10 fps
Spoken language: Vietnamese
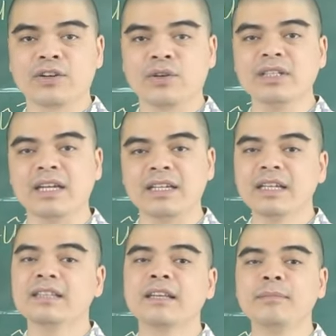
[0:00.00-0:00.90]
có thể
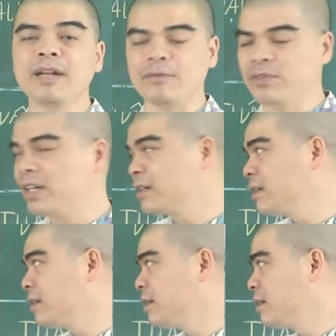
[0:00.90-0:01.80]
yên tâm làm việc
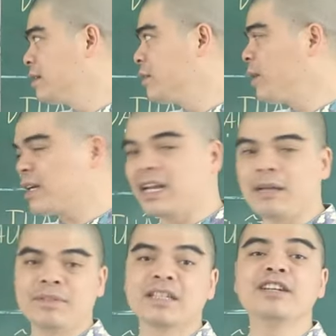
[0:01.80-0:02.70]
à, hoặc là
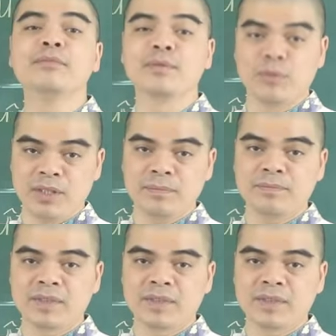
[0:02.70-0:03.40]
làm những cái điều mình muốn.